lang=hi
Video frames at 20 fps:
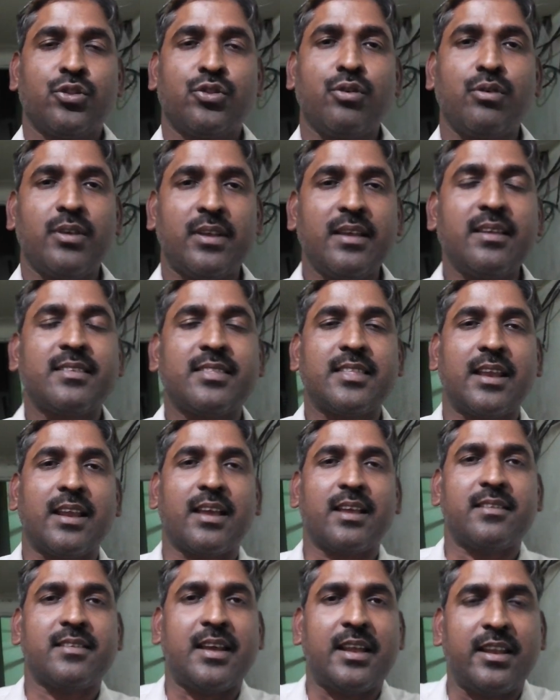तो इस
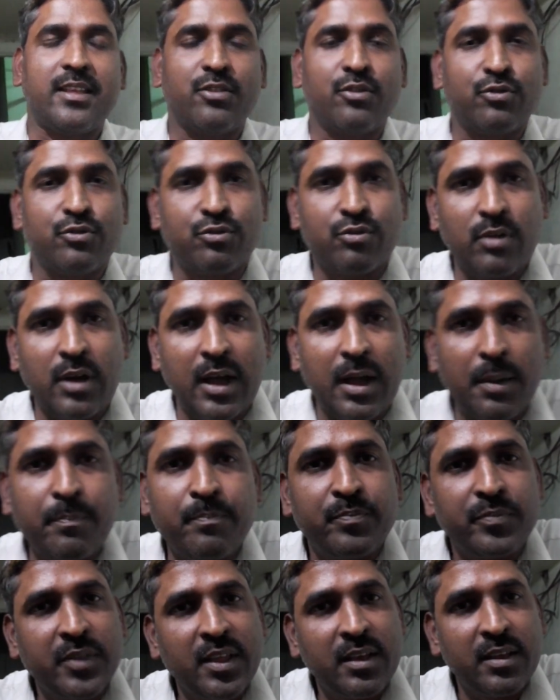तरीके से यानी दोस्तों
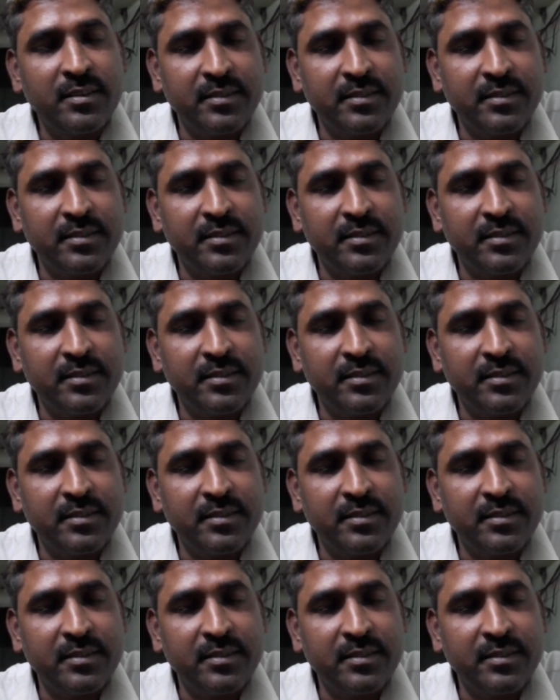आप